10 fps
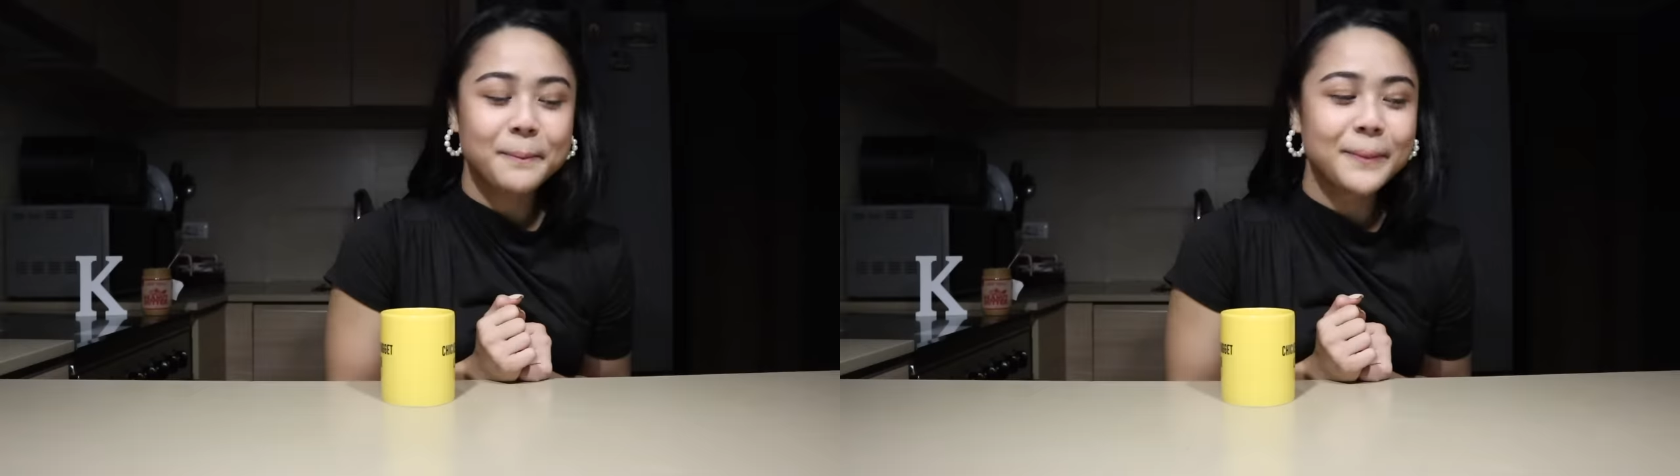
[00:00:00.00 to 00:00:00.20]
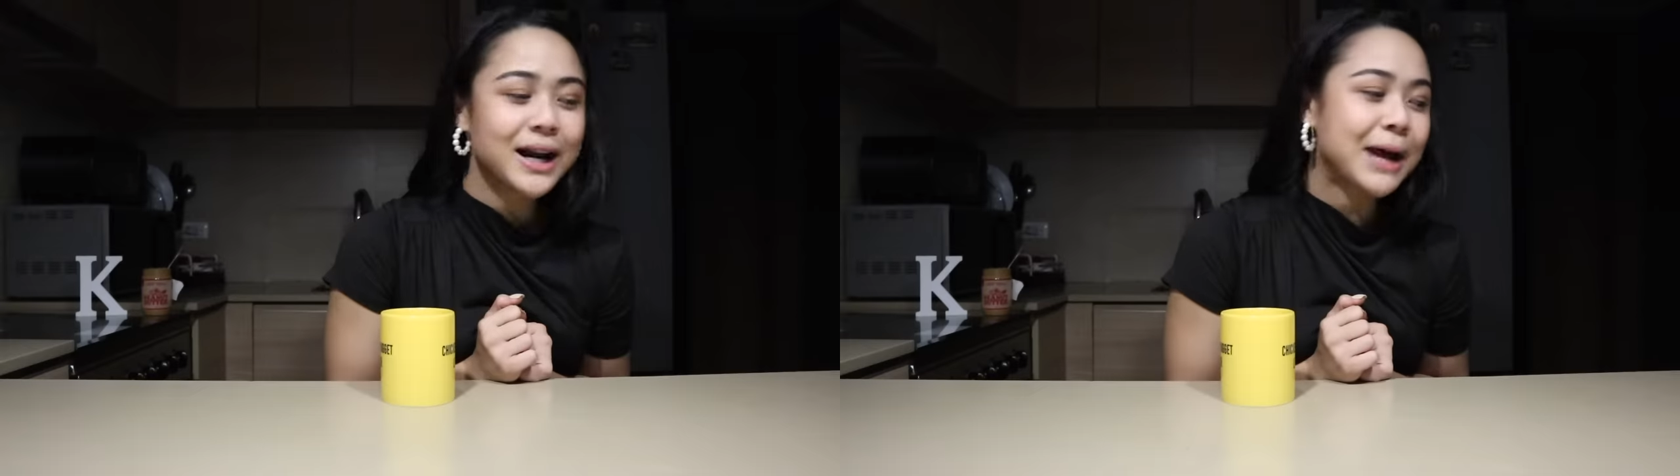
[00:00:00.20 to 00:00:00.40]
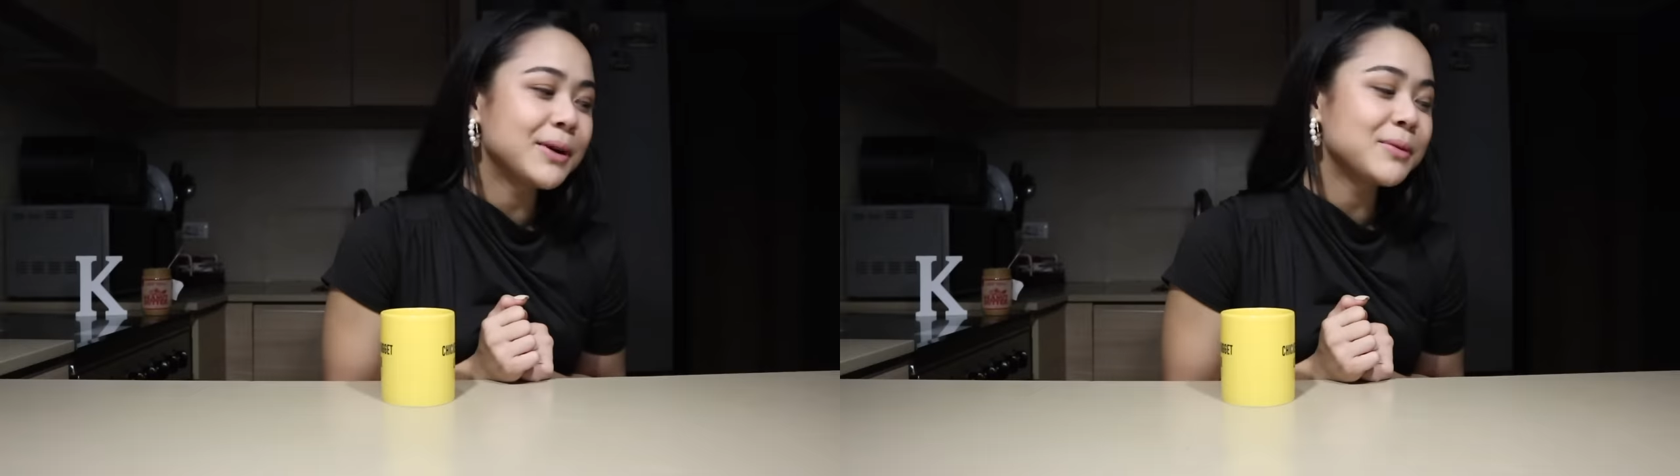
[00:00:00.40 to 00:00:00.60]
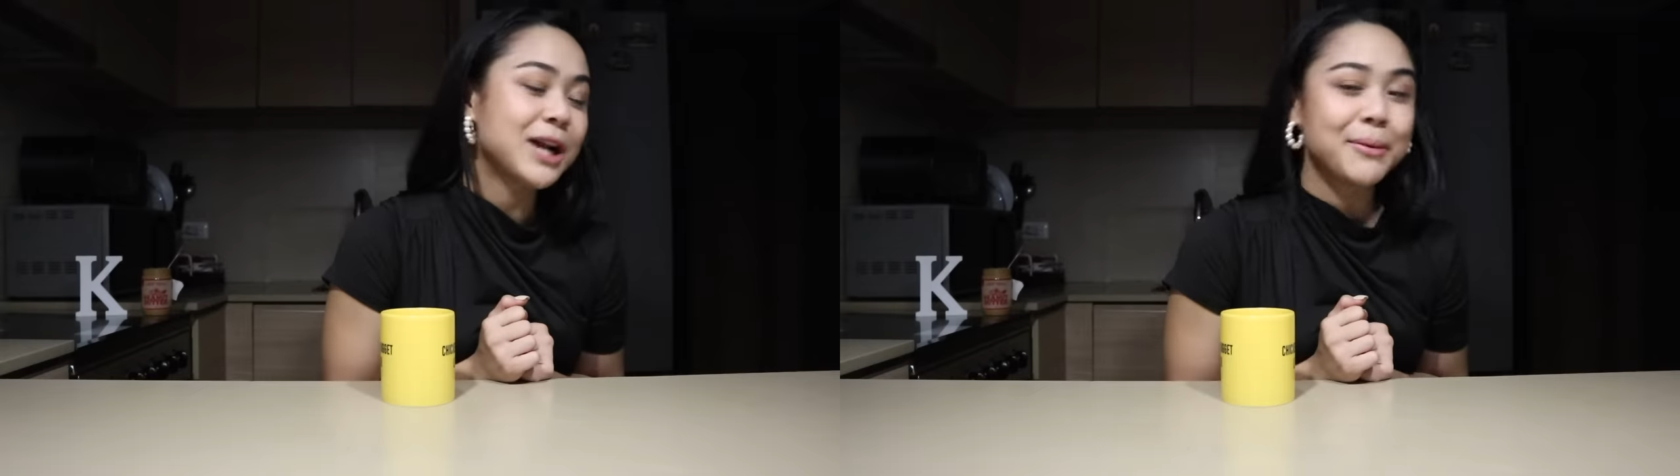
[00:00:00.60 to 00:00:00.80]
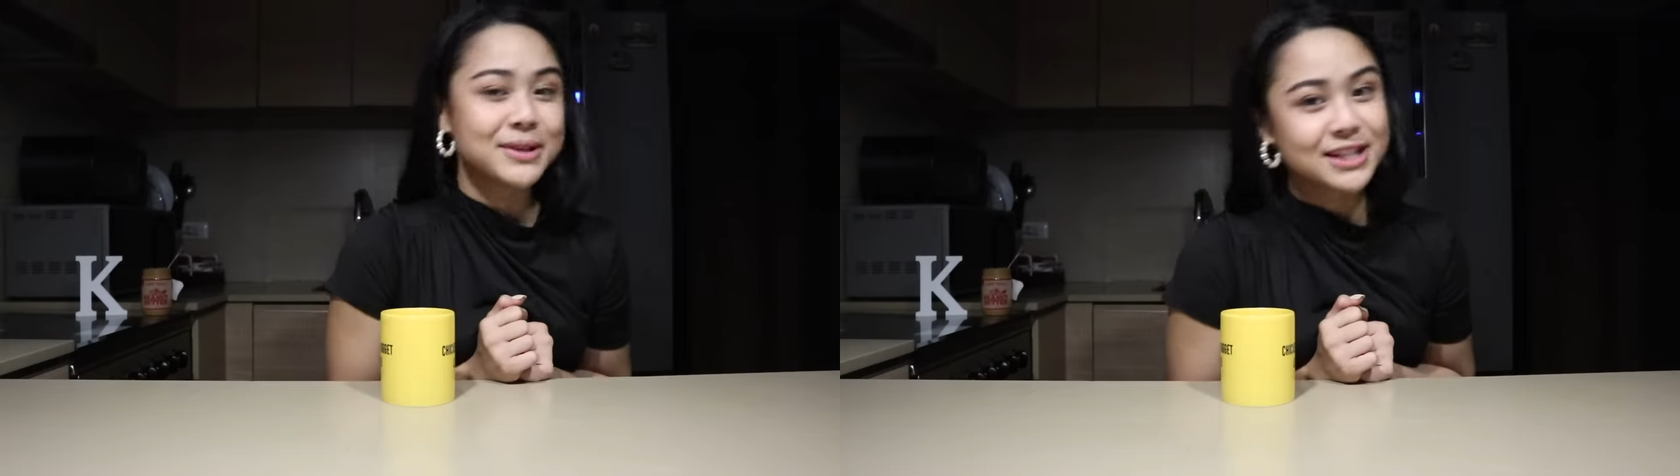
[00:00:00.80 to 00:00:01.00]
Maraming
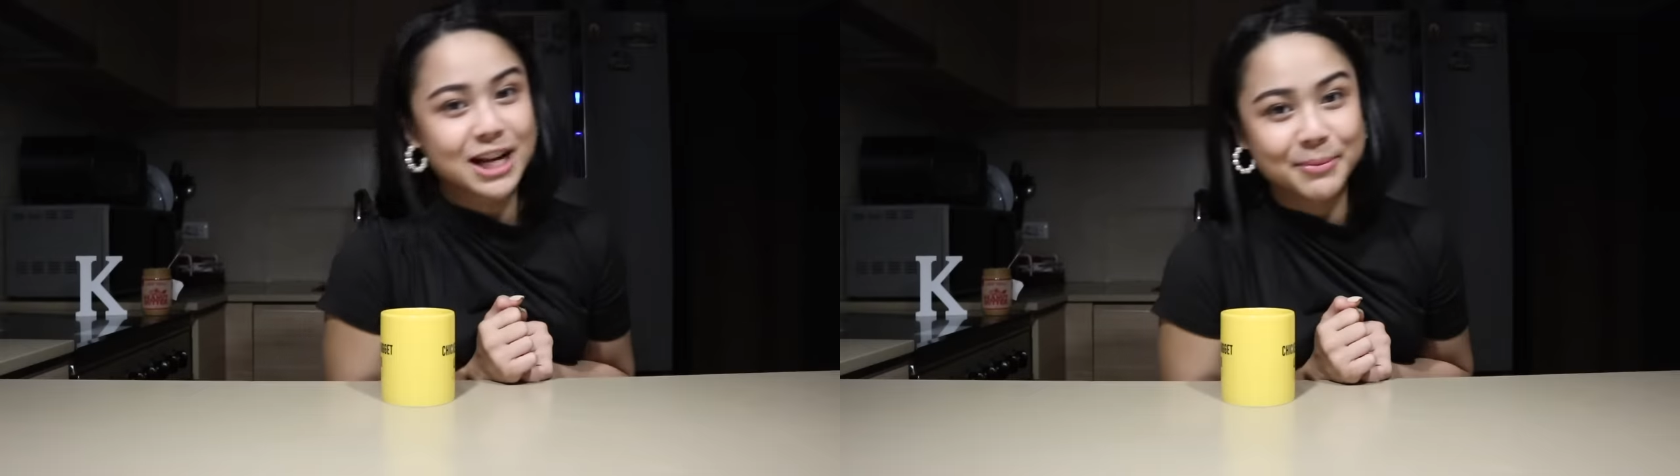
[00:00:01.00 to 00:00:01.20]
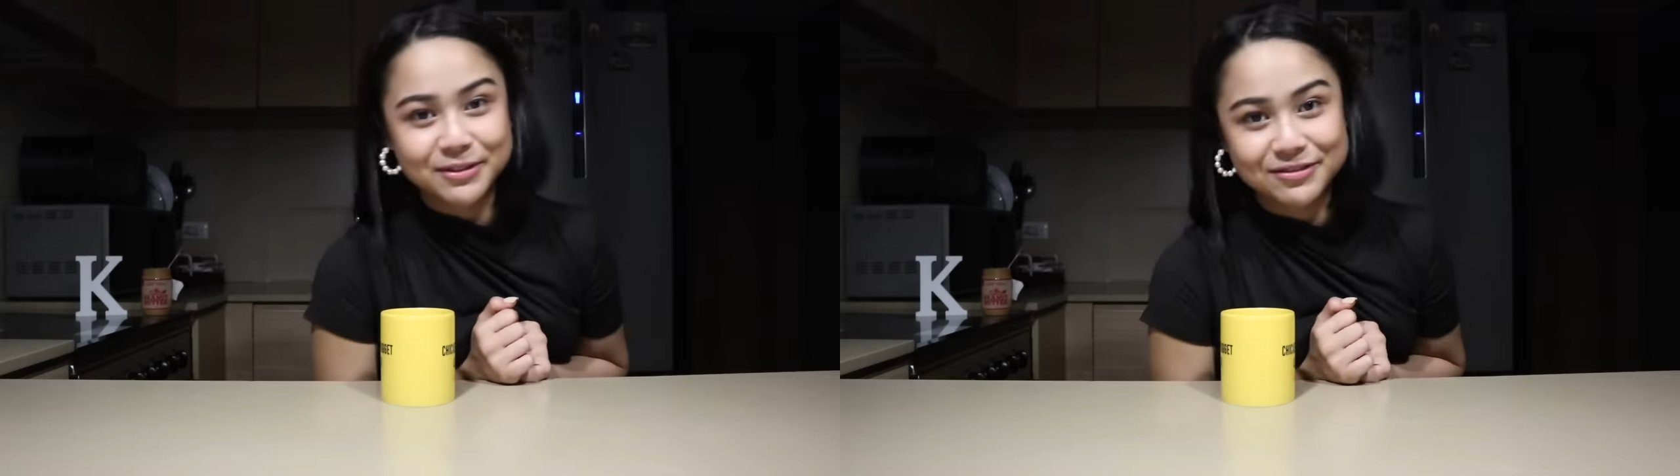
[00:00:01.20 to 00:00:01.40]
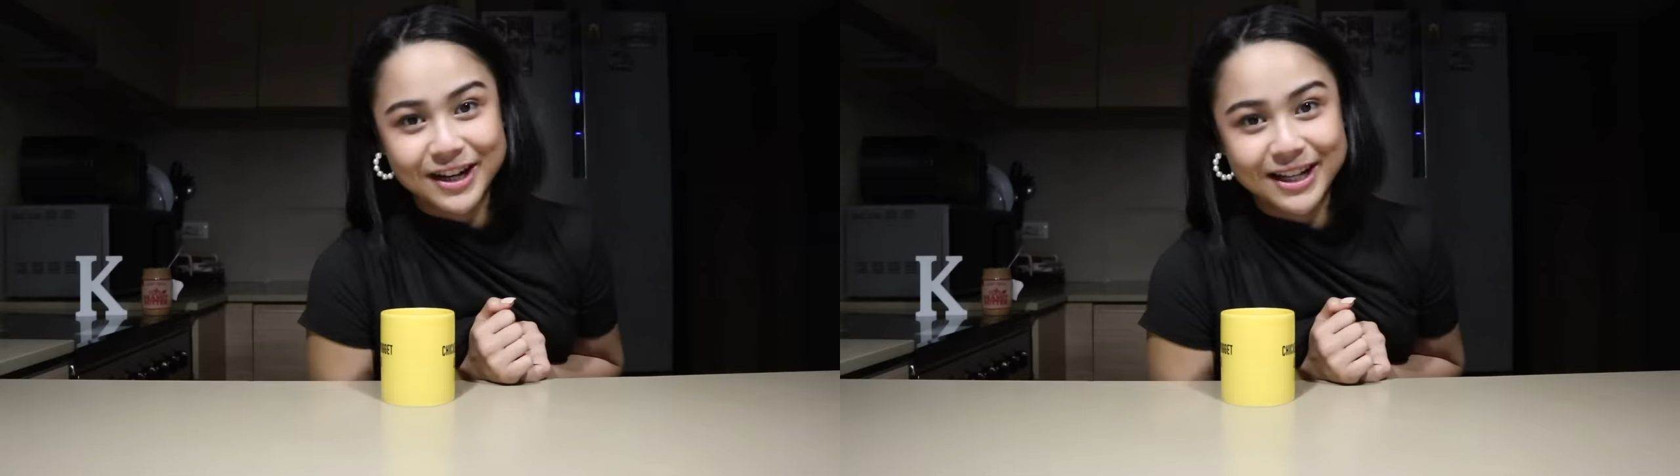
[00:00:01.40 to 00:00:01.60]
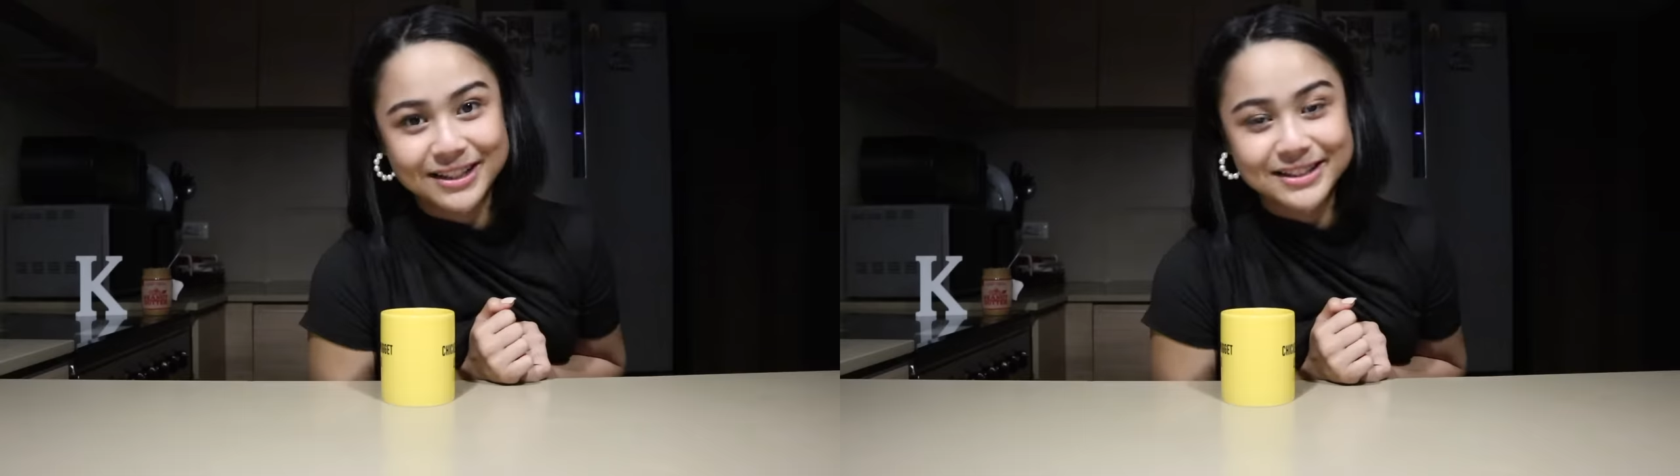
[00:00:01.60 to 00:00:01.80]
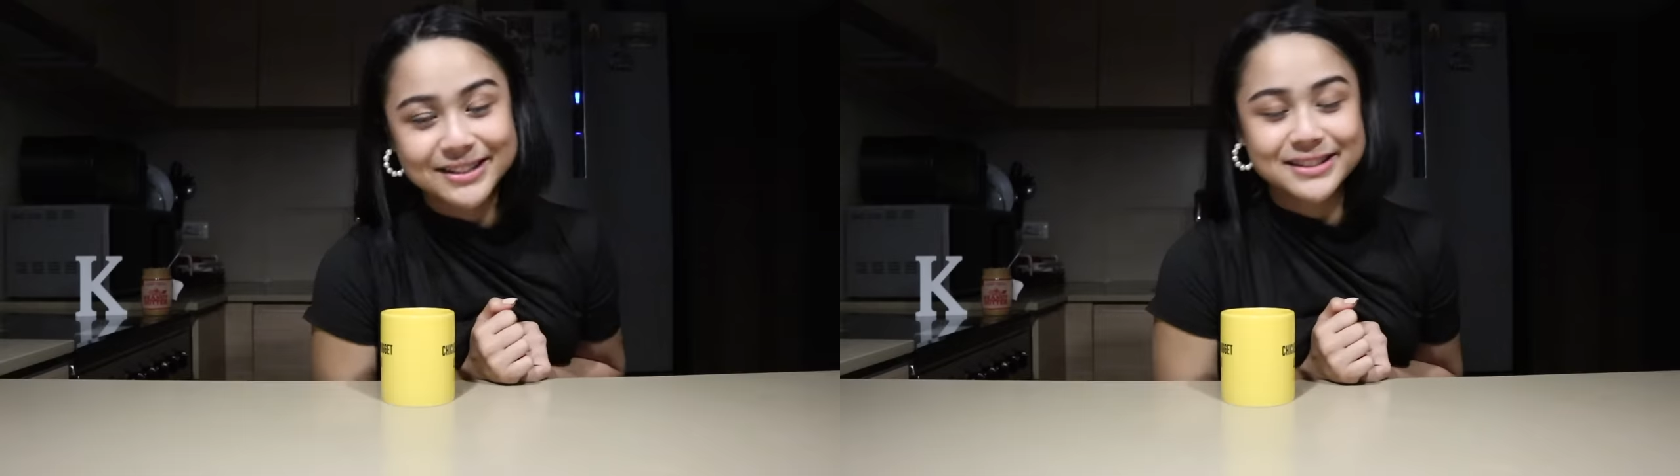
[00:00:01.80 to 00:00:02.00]
maraming salamat,
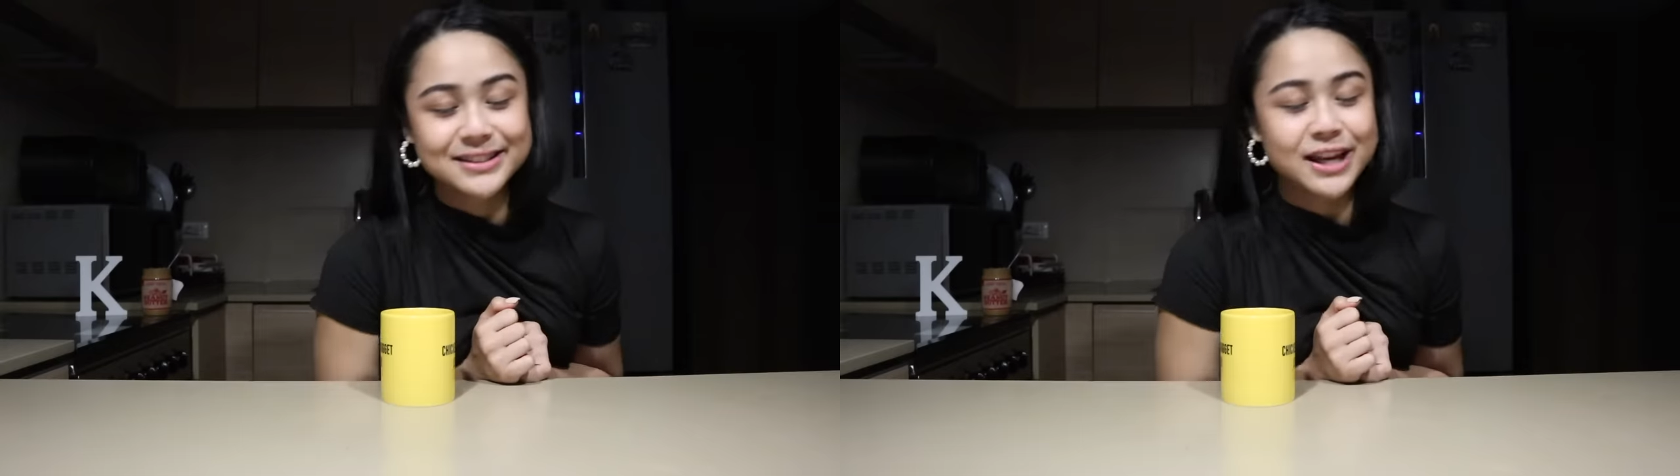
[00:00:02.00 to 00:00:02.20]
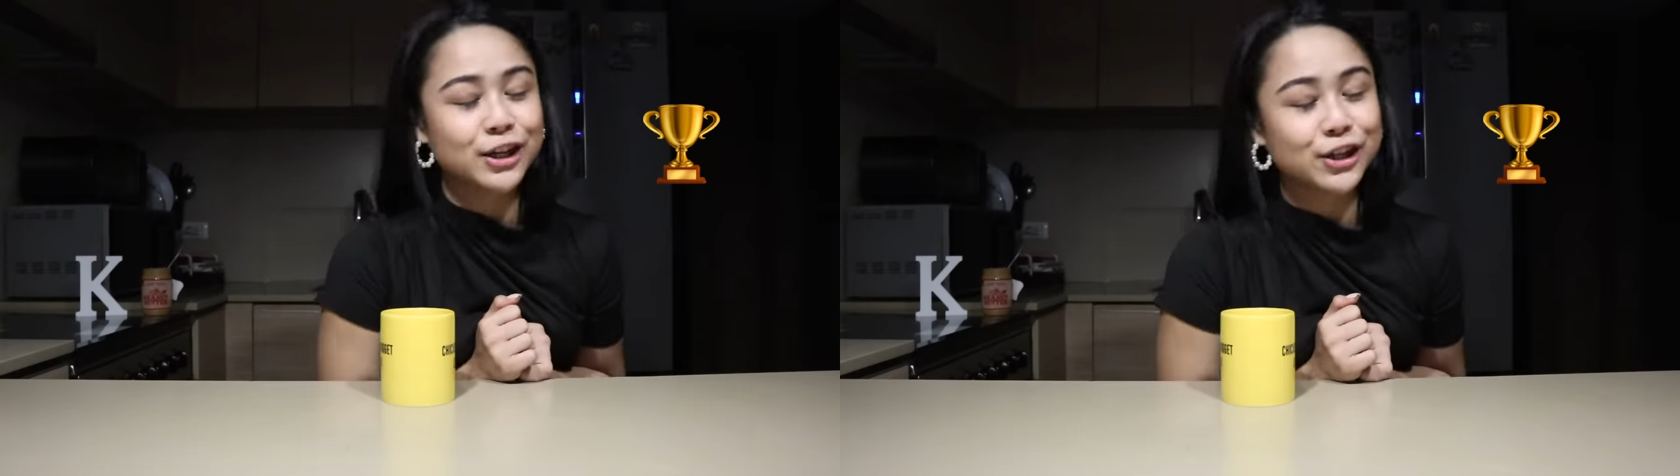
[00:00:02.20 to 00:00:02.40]
friends.